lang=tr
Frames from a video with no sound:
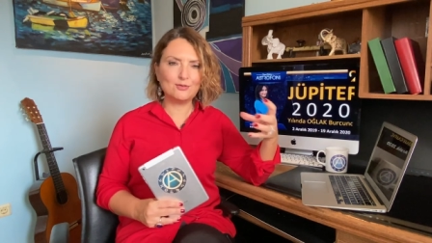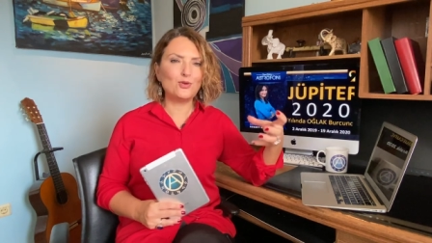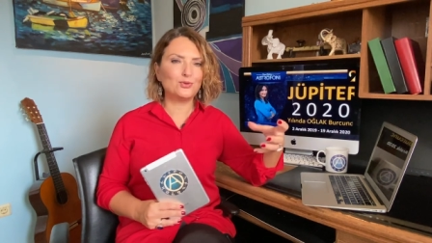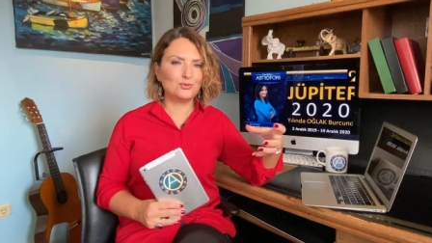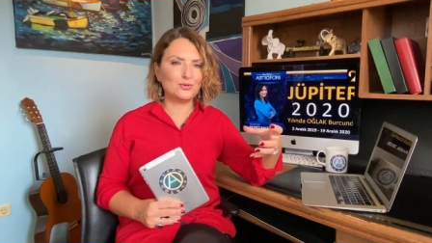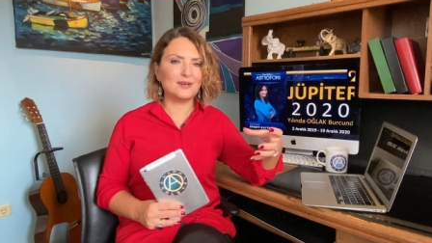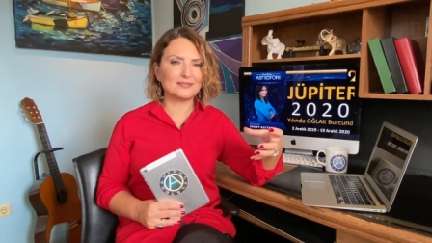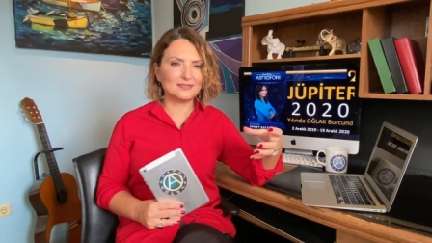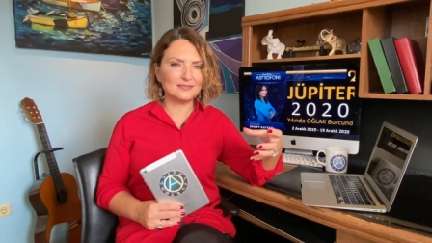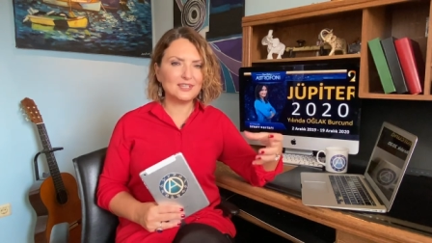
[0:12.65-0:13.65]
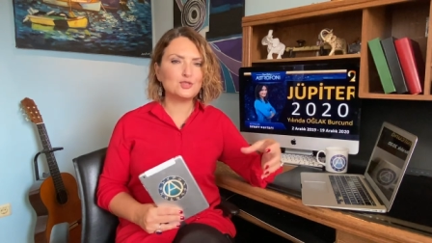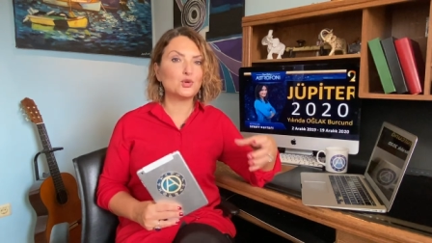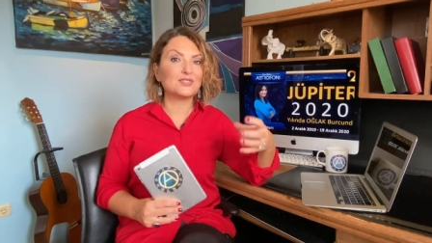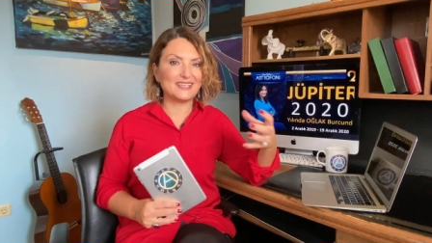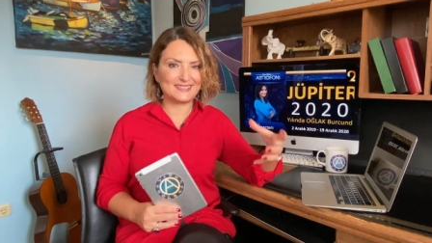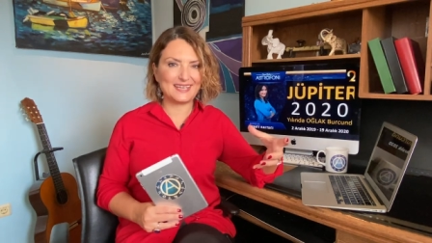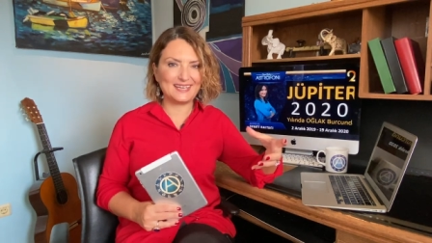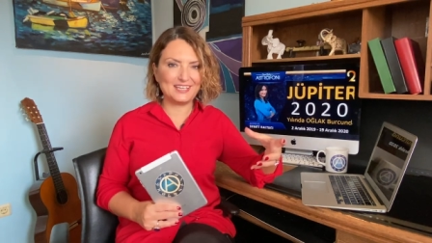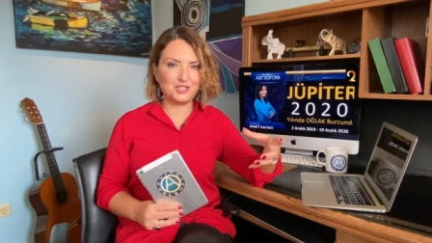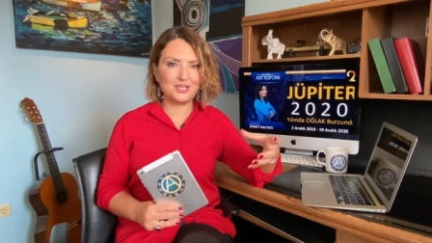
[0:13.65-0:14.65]
gökyüzü aslında çok
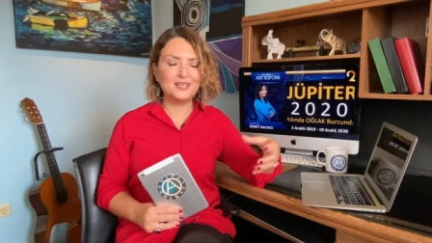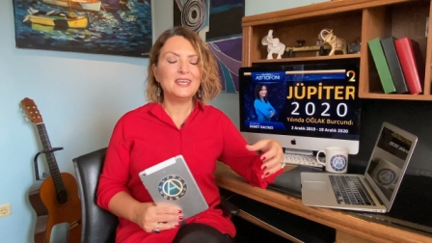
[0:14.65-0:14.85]
destekleyici.